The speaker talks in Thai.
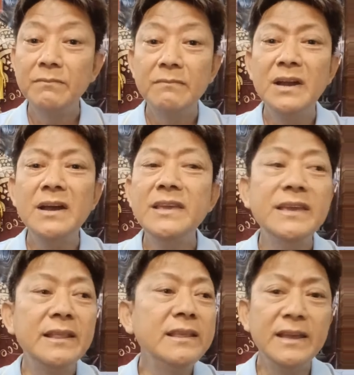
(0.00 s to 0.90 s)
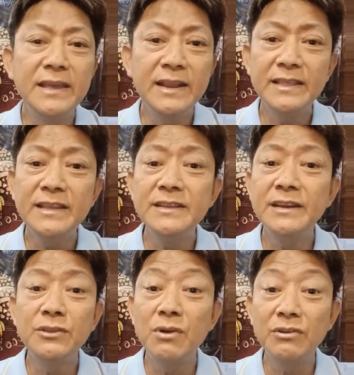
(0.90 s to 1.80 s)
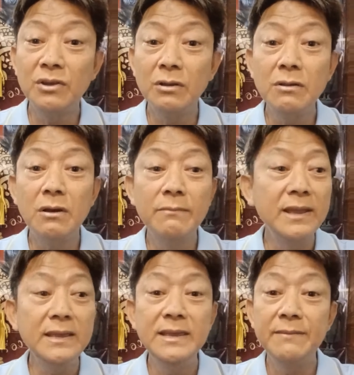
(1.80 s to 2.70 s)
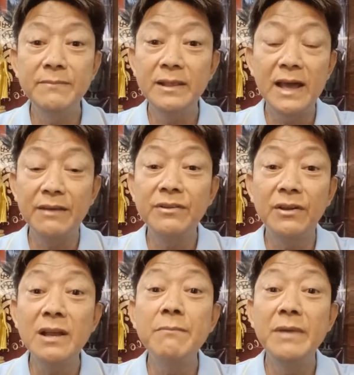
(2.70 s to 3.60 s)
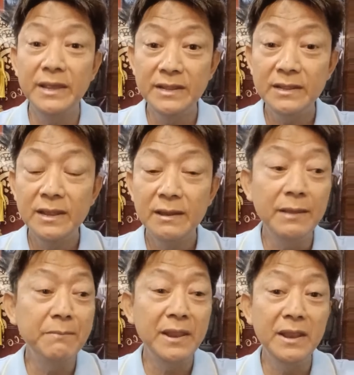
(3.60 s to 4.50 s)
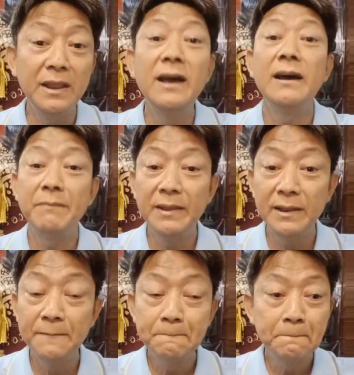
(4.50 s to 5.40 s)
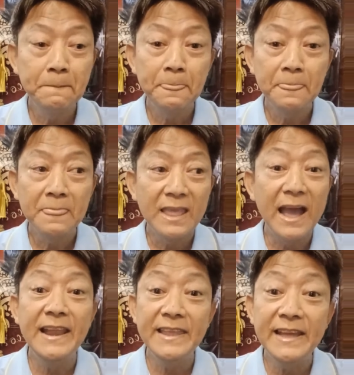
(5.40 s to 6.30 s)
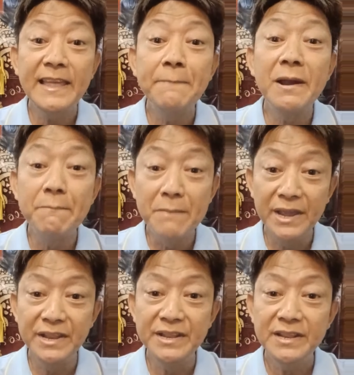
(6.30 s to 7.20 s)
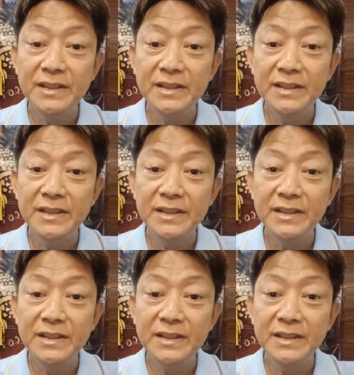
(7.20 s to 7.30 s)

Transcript: มันก็เขียนอย่างนี้แหละถ้าเจอตัวอักษรขอแม่งเขียนเป็นอักษรเขมรไอ้เป็นเออเป็นอารยธรรมเขมร